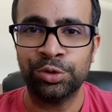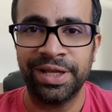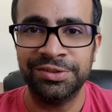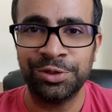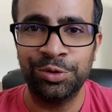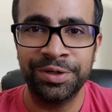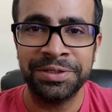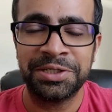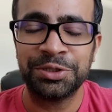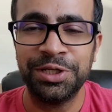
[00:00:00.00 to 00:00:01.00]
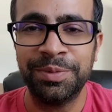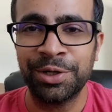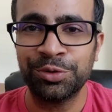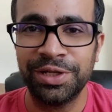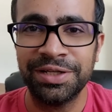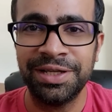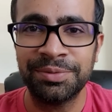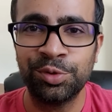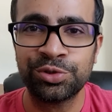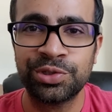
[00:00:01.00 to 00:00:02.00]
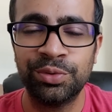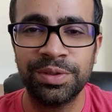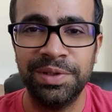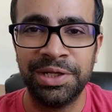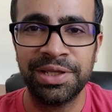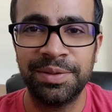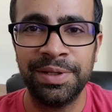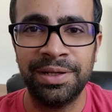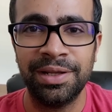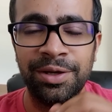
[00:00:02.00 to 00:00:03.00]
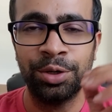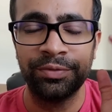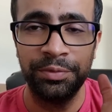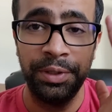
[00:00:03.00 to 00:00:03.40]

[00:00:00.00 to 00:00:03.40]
तो कैंसिल हो गई कितनी बार होता है ना कि आप सोचते हो कि मीटिंग है मीटिंग है और